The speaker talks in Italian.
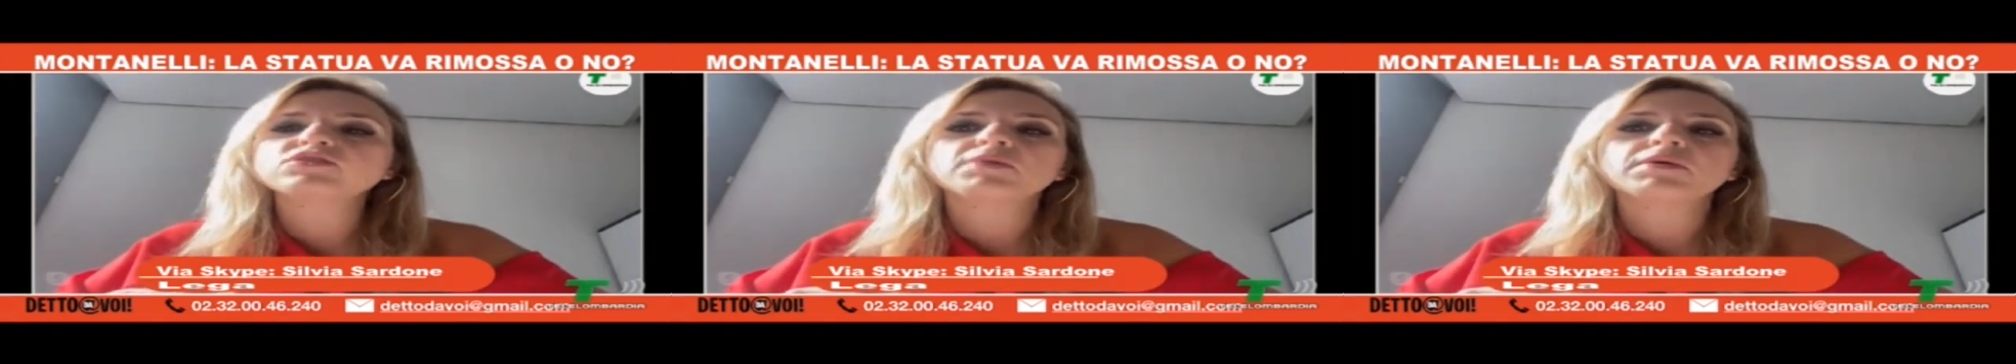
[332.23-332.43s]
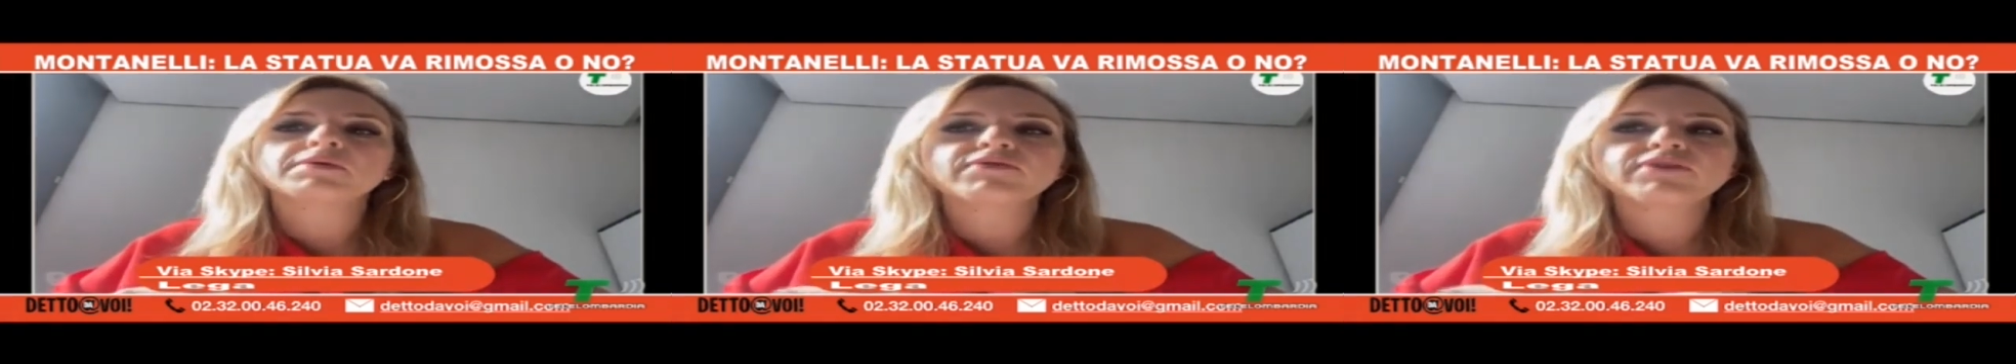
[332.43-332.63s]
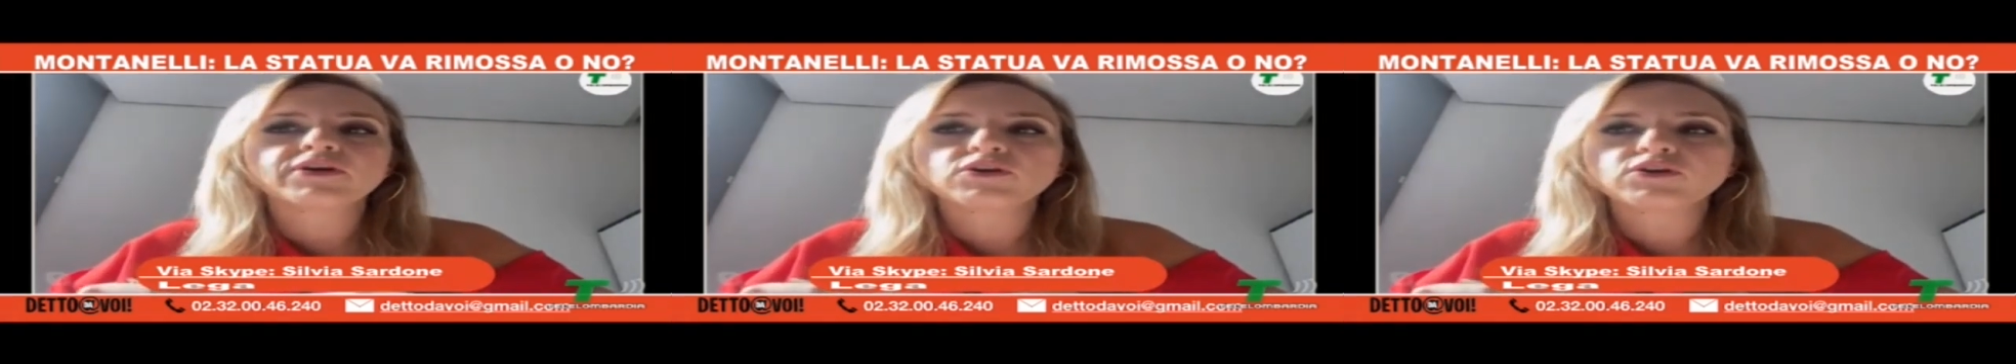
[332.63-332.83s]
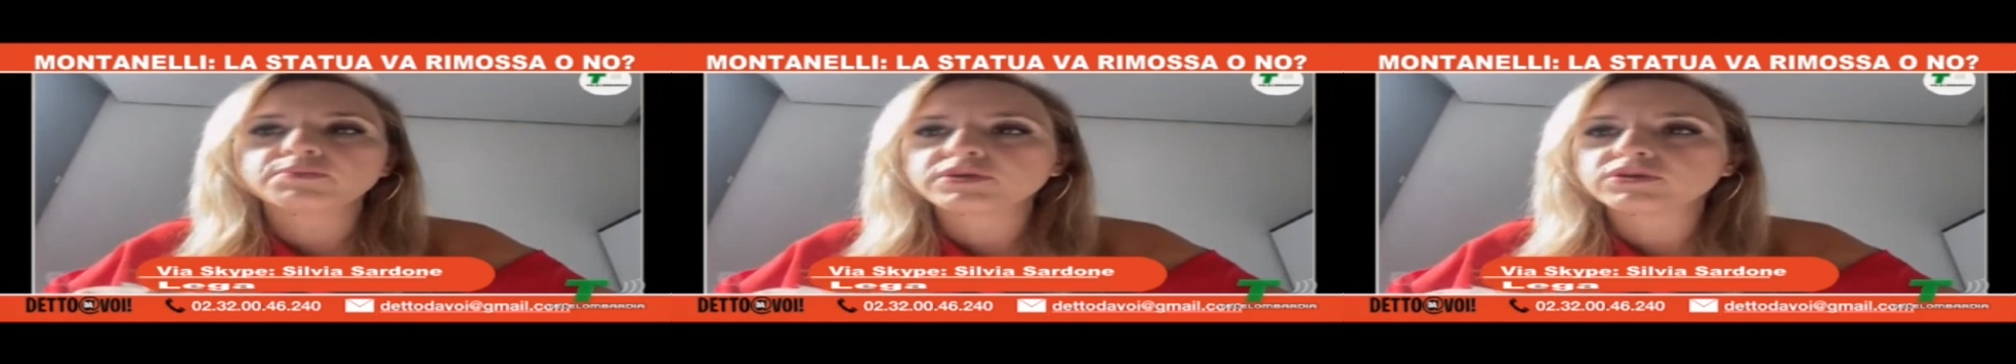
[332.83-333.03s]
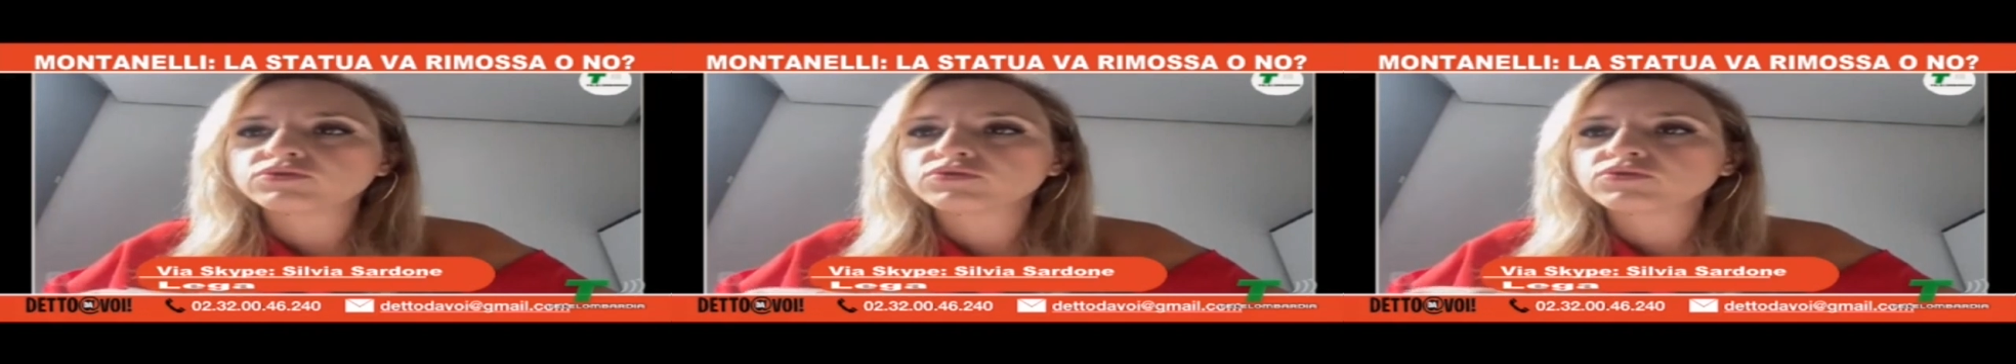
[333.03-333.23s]
dobbiamo farlo
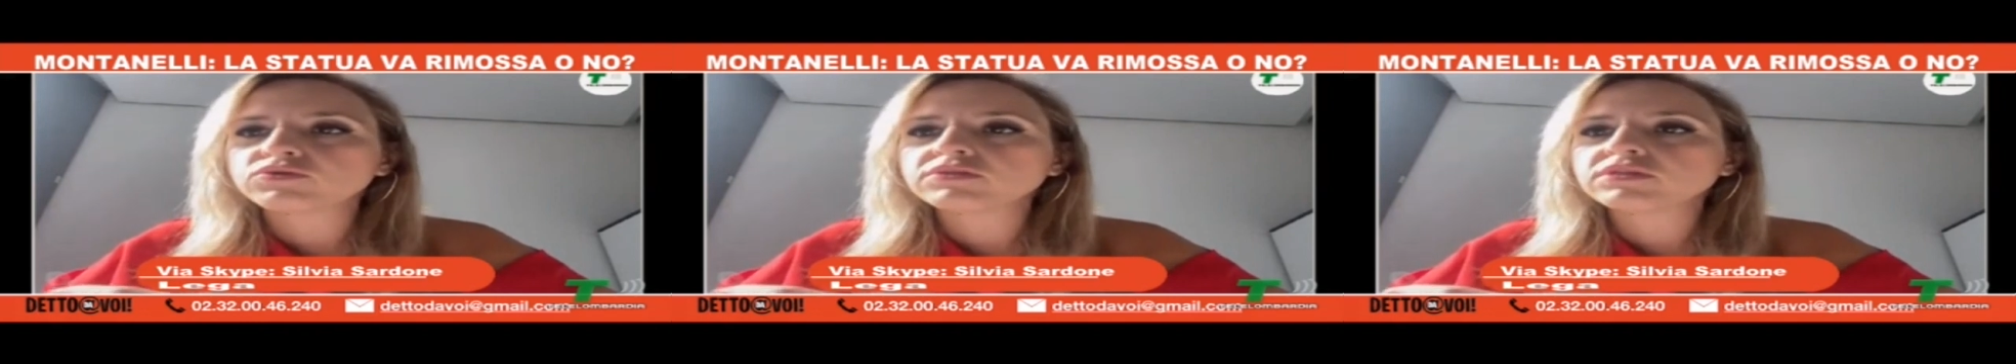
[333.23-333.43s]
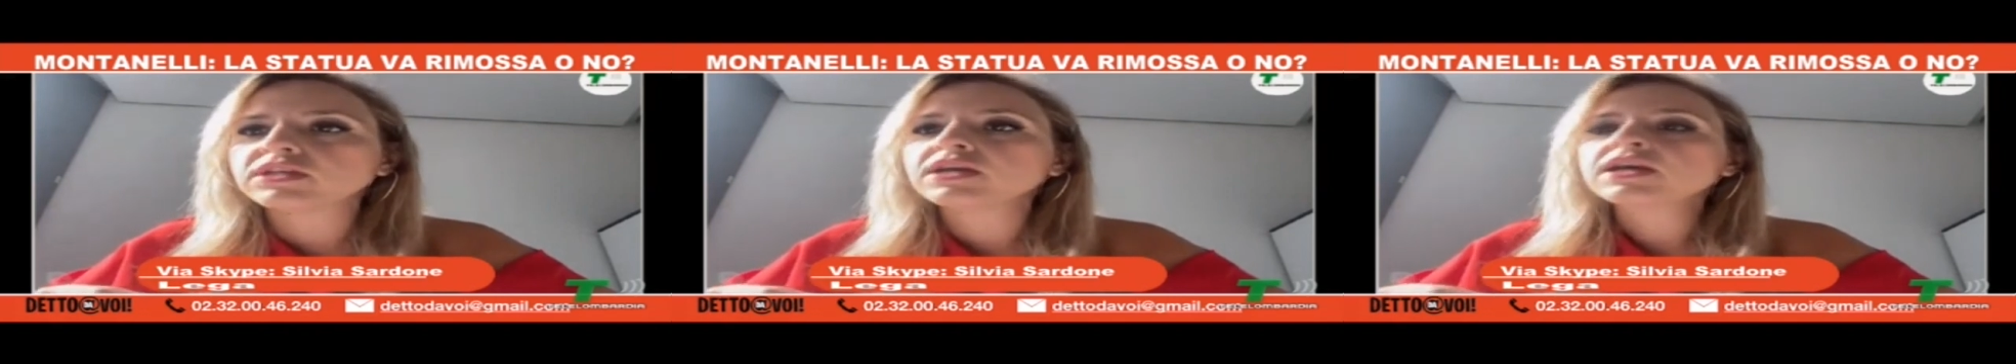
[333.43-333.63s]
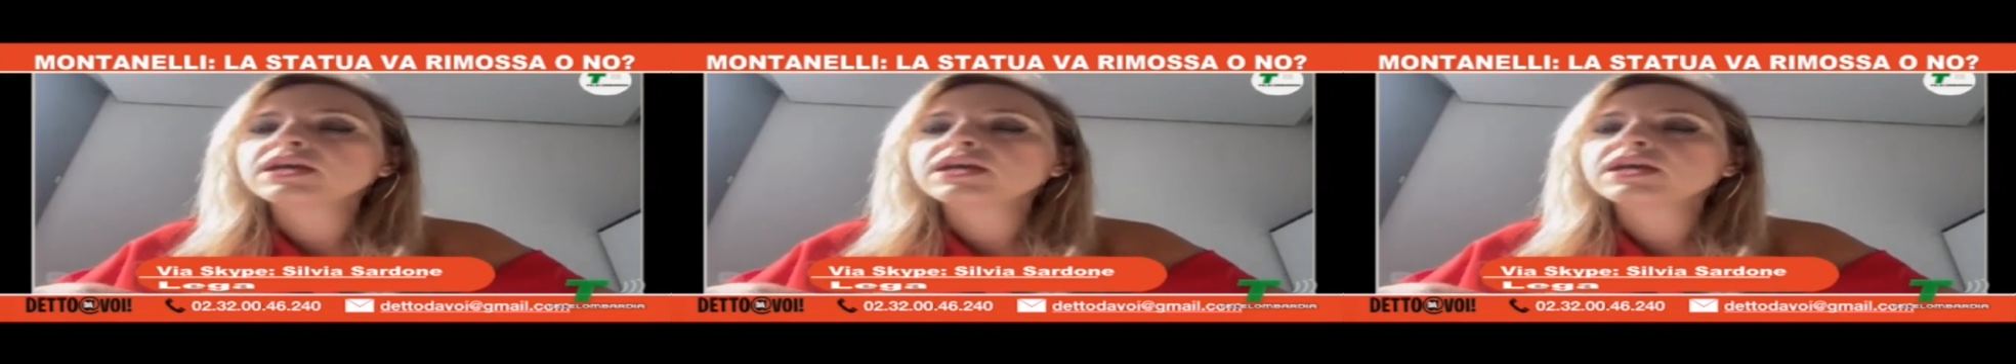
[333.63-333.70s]
per tutti.